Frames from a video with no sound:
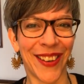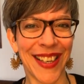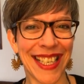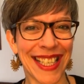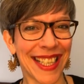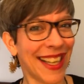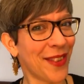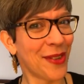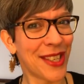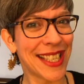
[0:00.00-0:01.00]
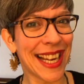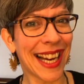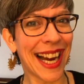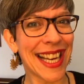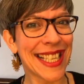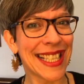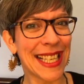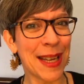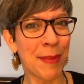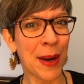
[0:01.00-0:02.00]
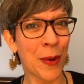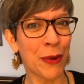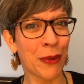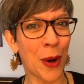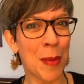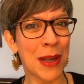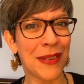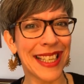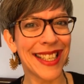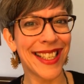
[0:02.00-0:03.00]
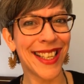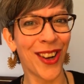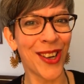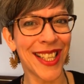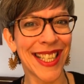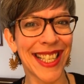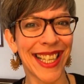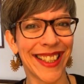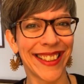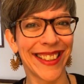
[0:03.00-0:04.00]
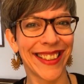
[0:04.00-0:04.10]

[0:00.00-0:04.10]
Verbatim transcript: Und ich wünsche dir alles Liebe und freue mich, wenn ich dich leuchten sehe.